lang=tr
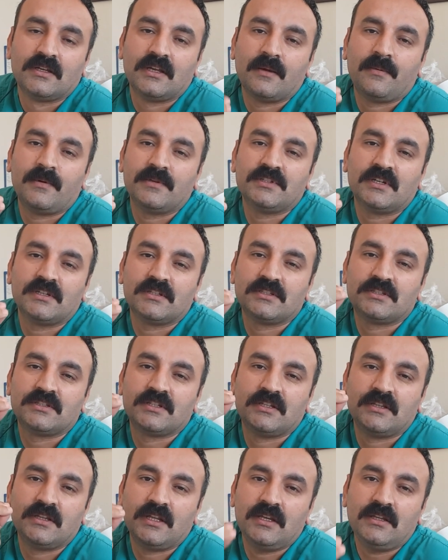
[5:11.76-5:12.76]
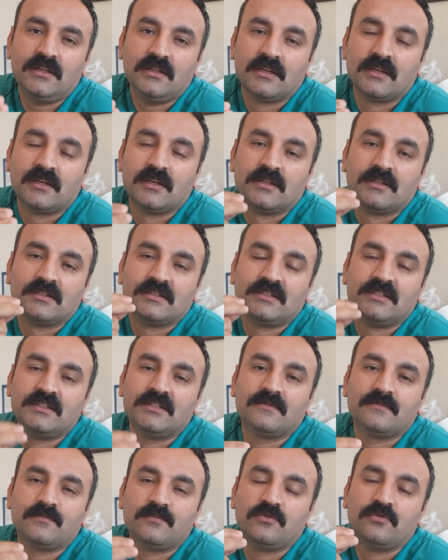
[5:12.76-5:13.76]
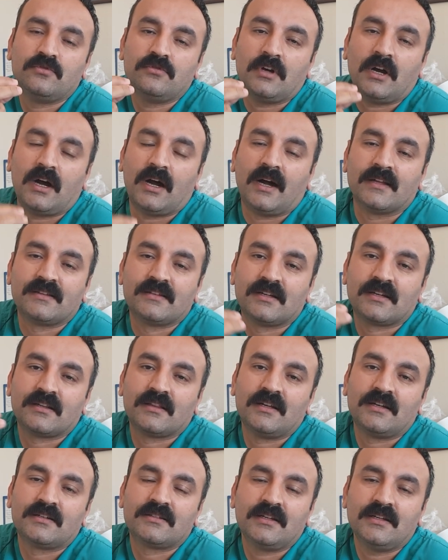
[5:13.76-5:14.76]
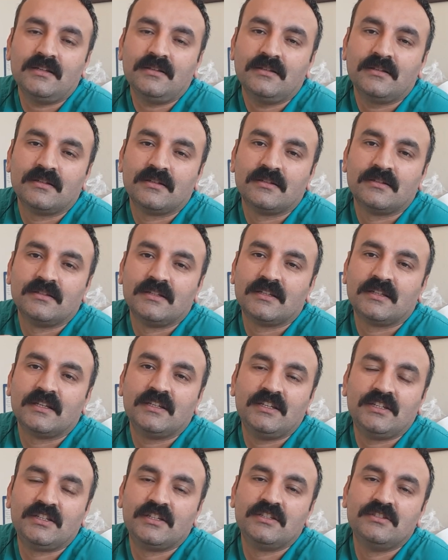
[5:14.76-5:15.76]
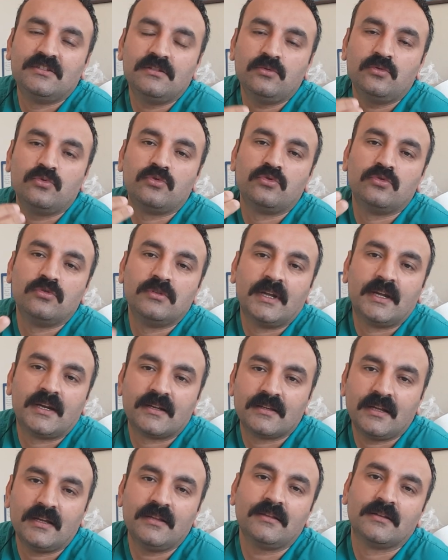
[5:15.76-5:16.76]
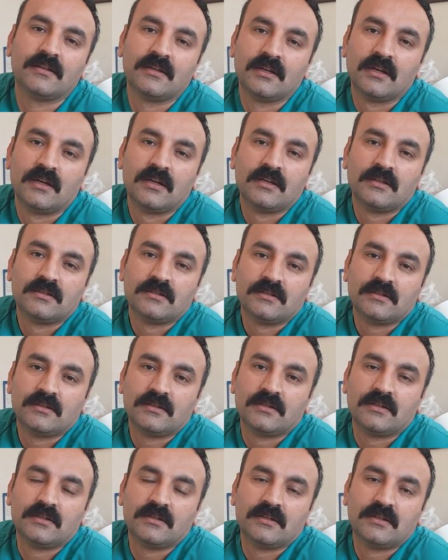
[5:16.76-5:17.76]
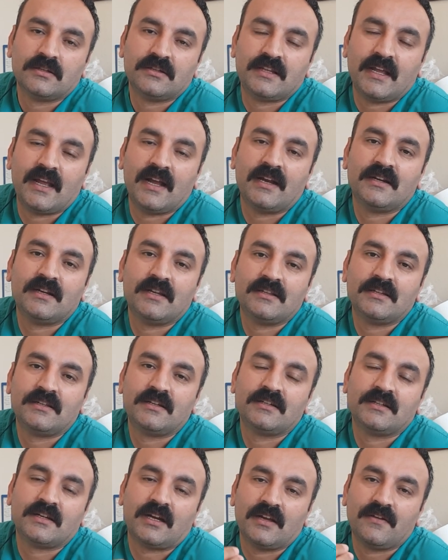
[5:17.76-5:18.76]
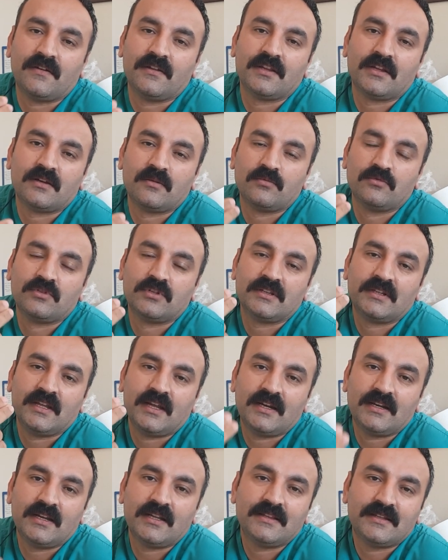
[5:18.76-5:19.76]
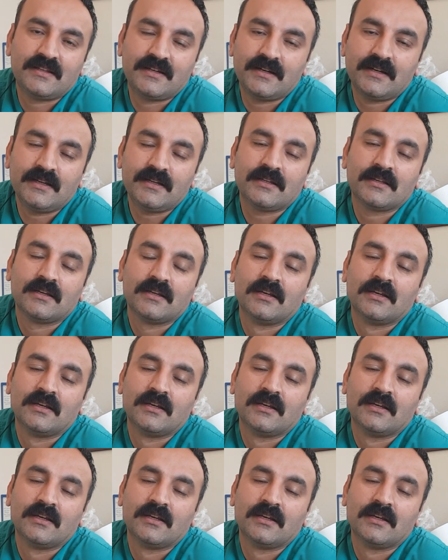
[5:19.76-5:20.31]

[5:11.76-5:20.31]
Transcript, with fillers: yapacağınız şey ne? Siz bu atıklardan ya da ikinci ürünlerden e, değerlendirerek, hayvanları bunda değerlendirerek